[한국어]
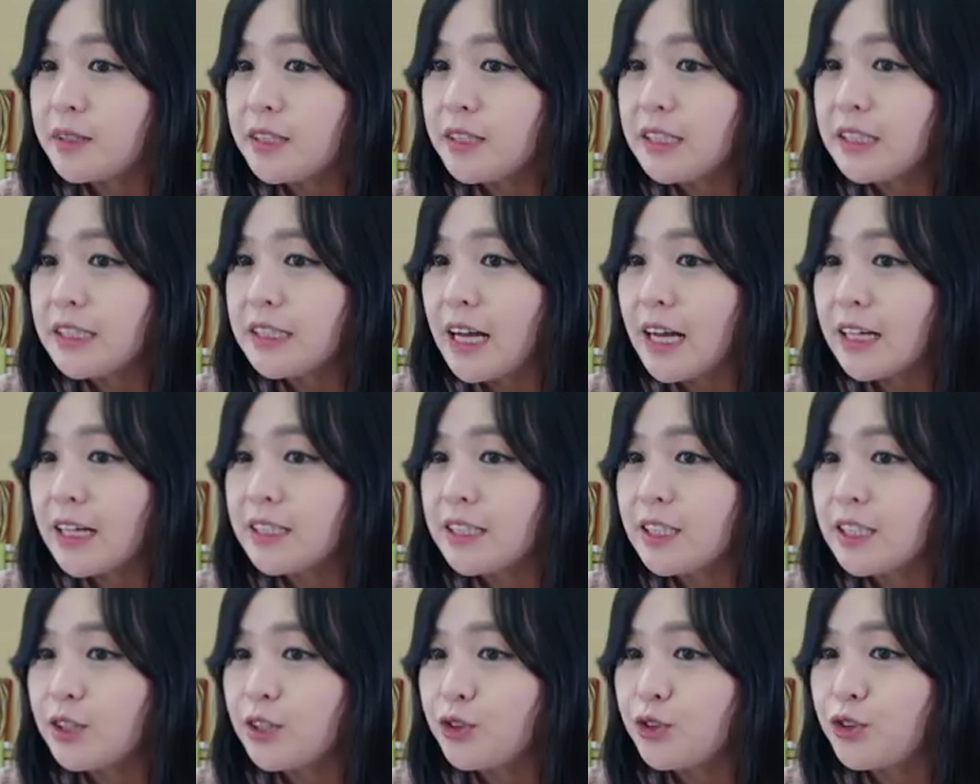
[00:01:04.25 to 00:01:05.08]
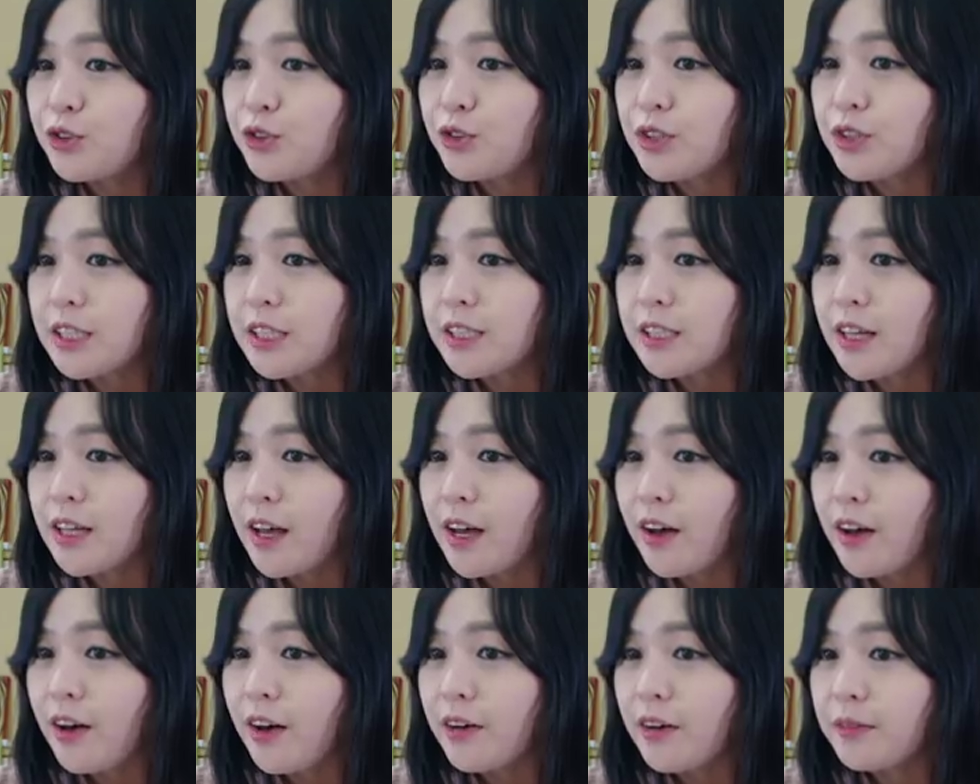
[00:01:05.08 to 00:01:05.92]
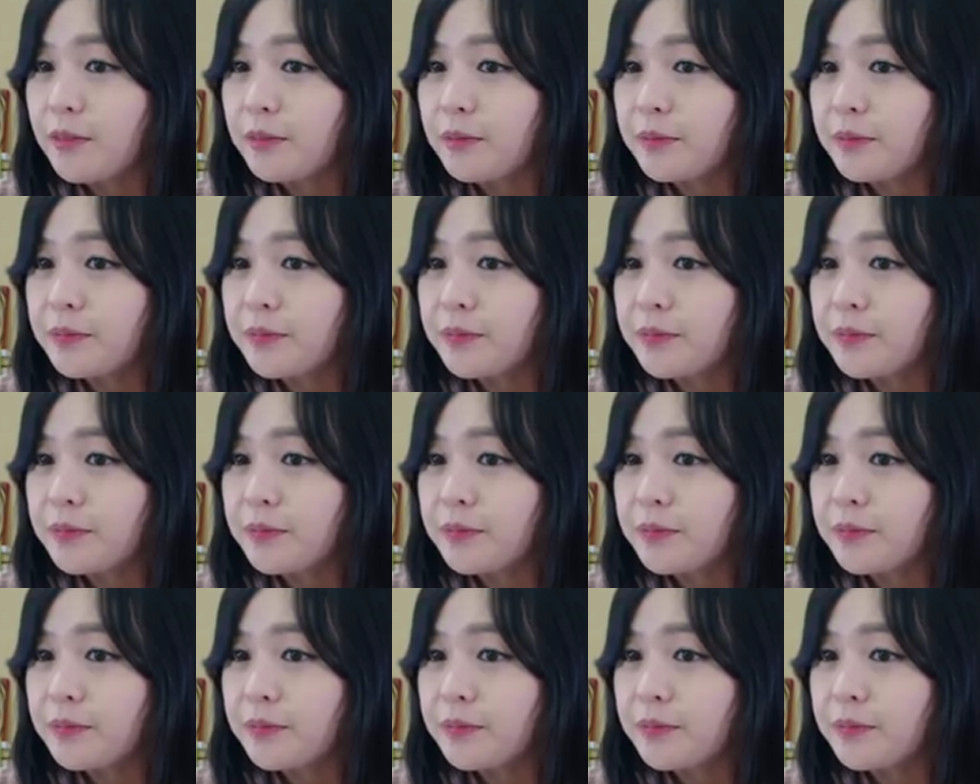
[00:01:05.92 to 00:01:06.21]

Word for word: 싹 지울 수 있어요.